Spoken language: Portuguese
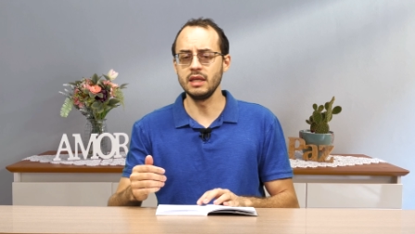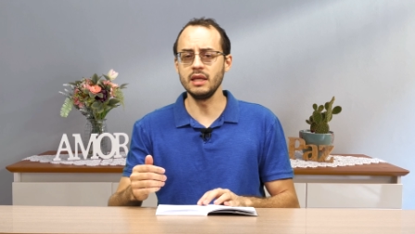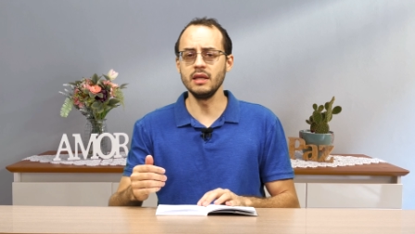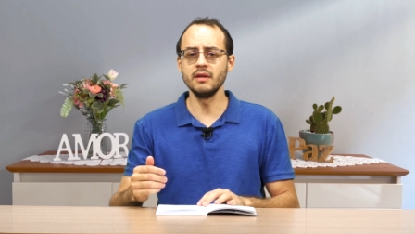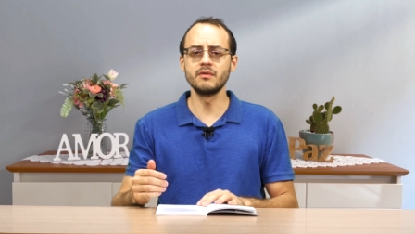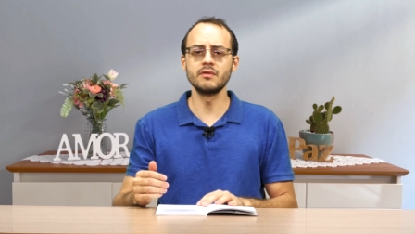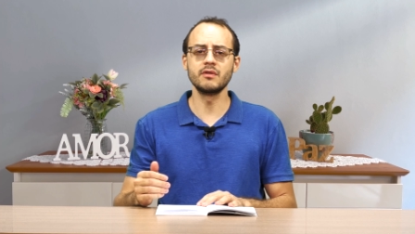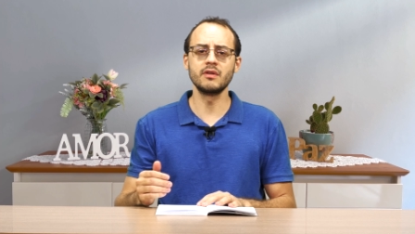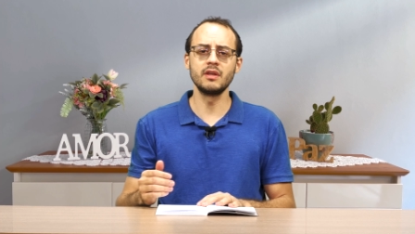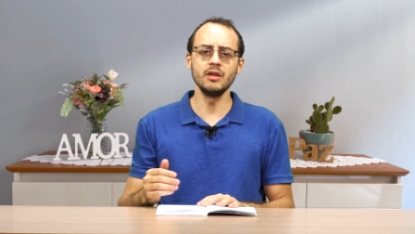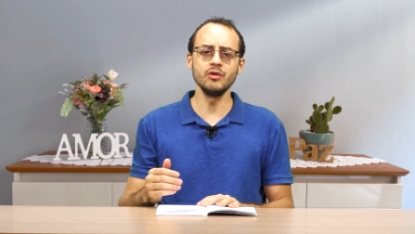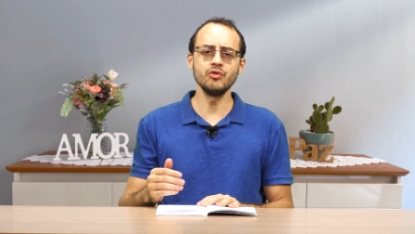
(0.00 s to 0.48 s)
E
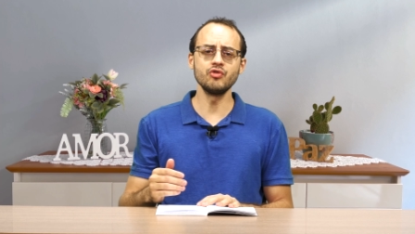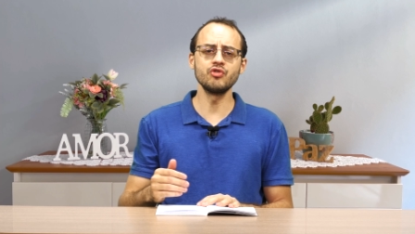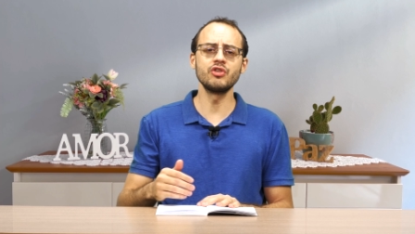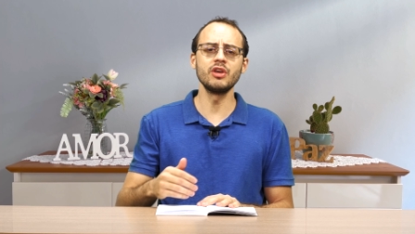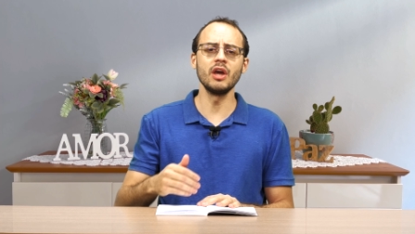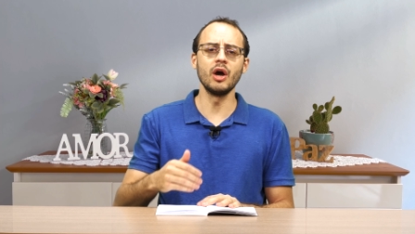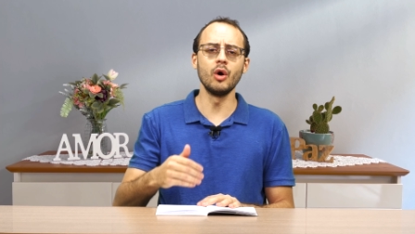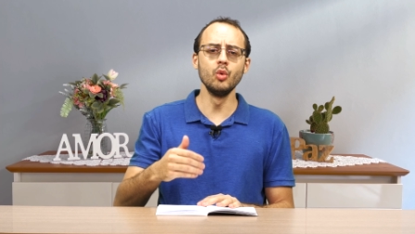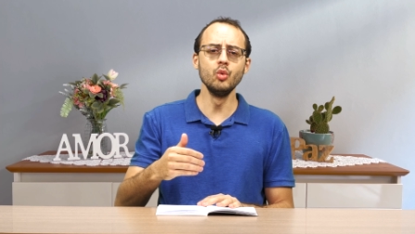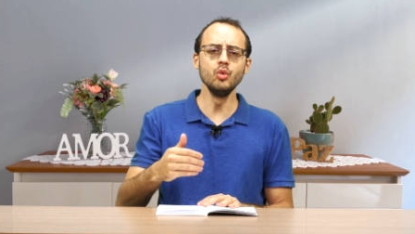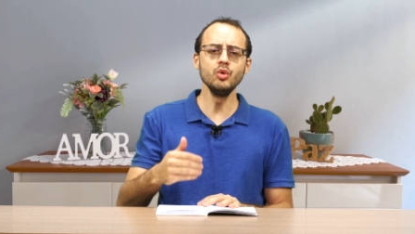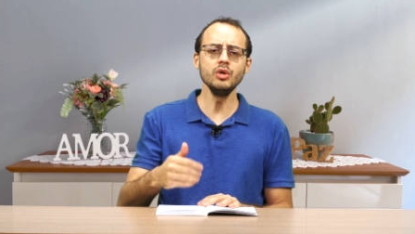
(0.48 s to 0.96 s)
esqueço
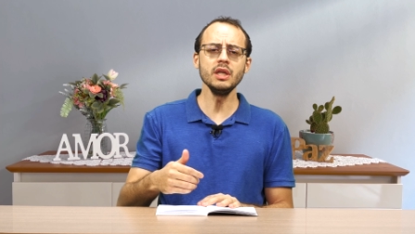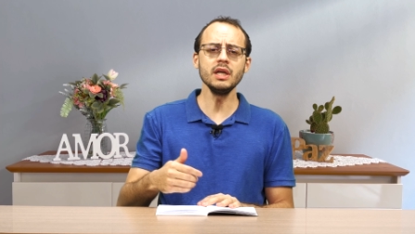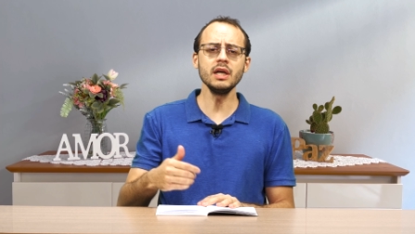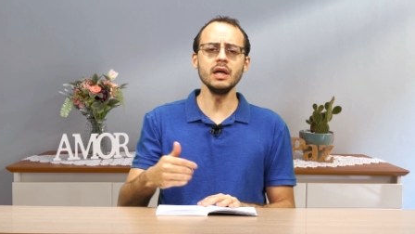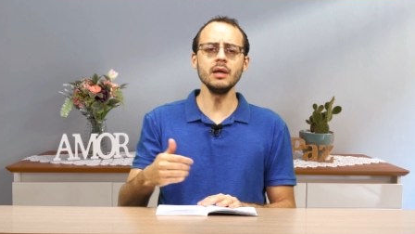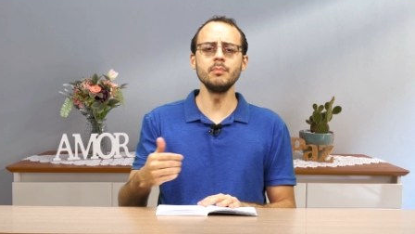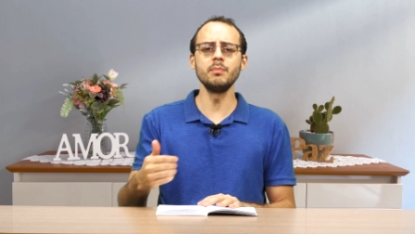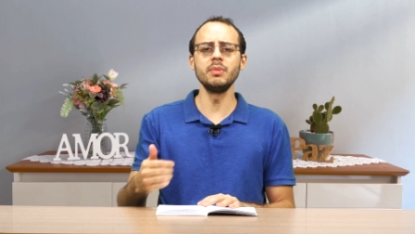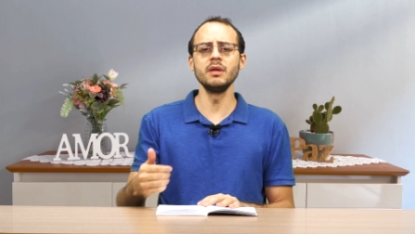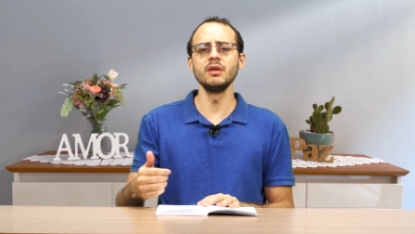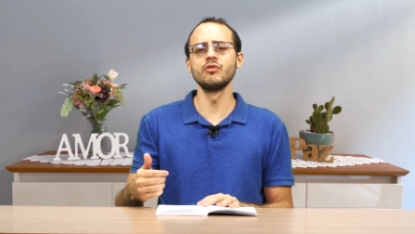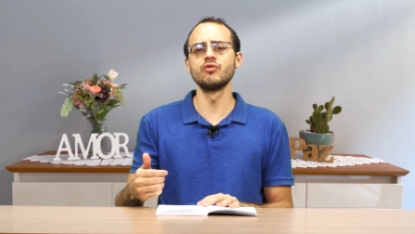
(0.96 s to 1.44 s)
que a
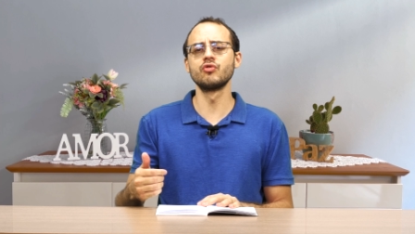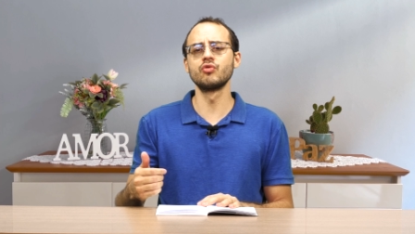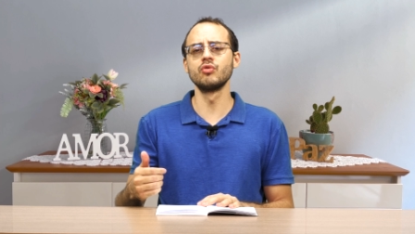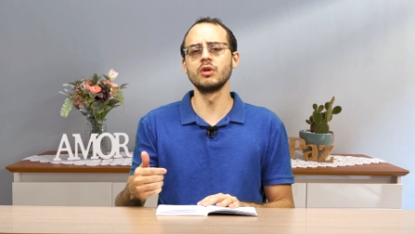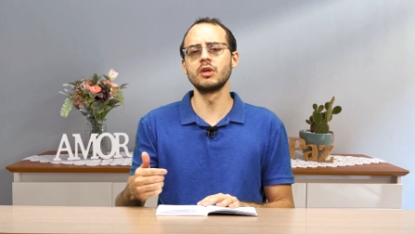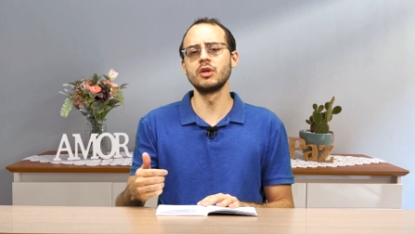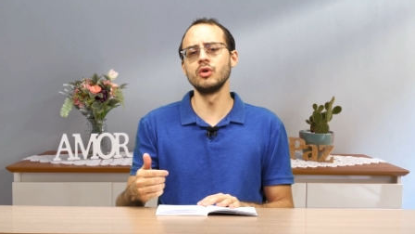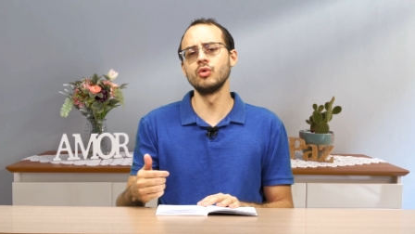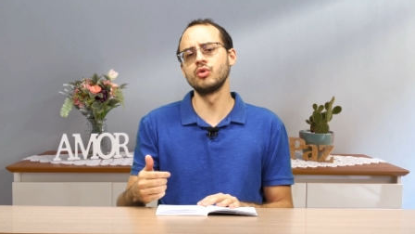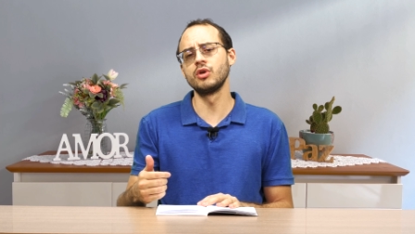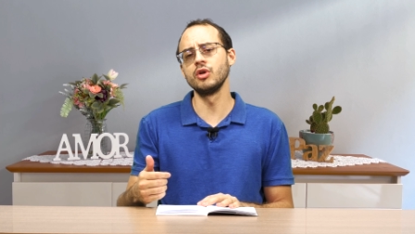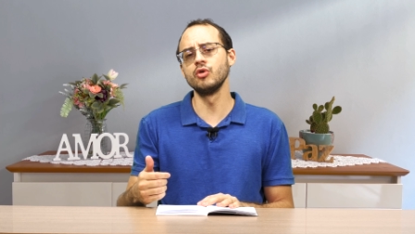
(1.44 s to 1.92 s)
única
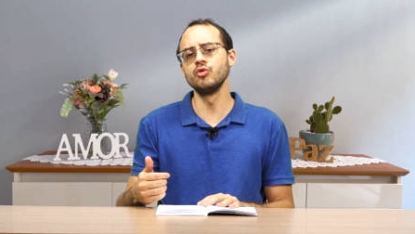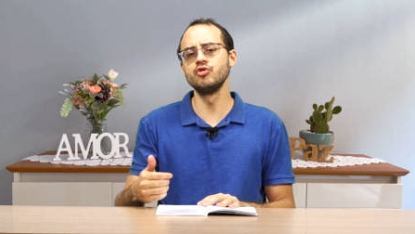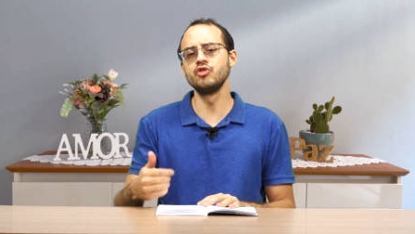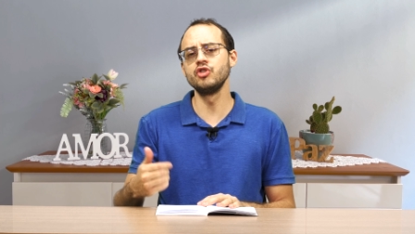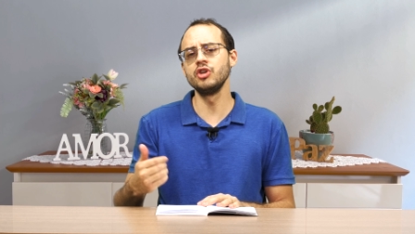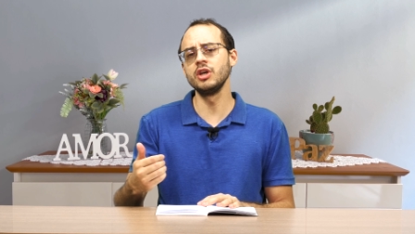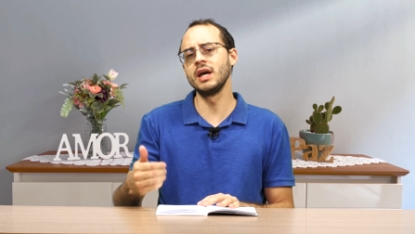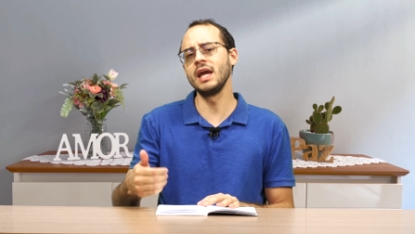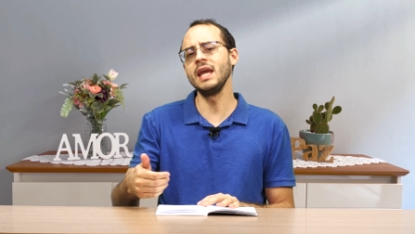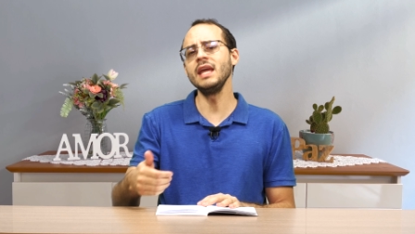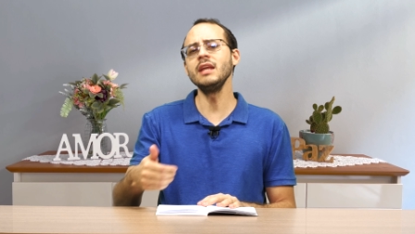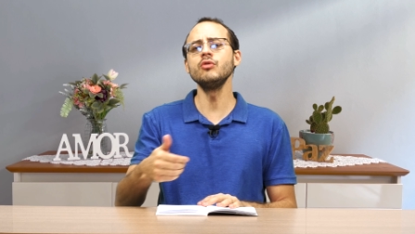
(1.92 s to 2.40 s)
pessoa que eu tenho o
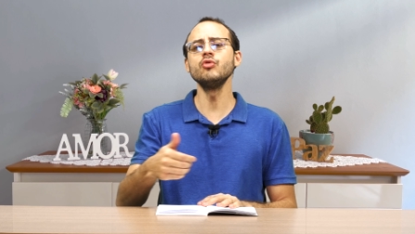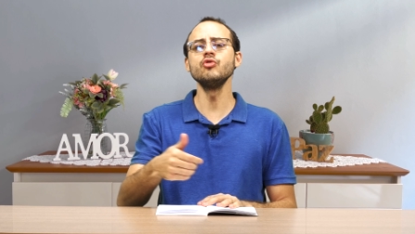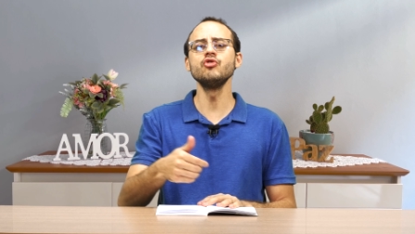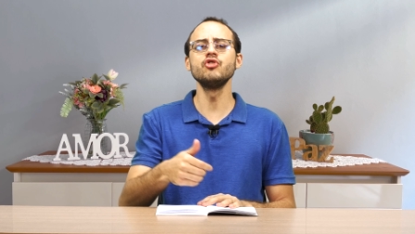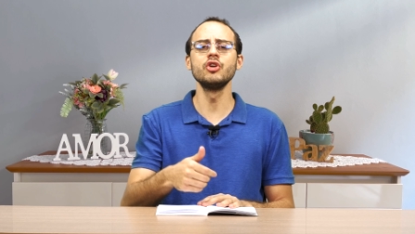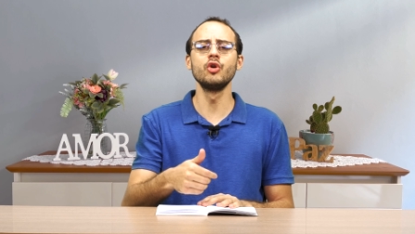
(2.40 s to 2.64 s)
direito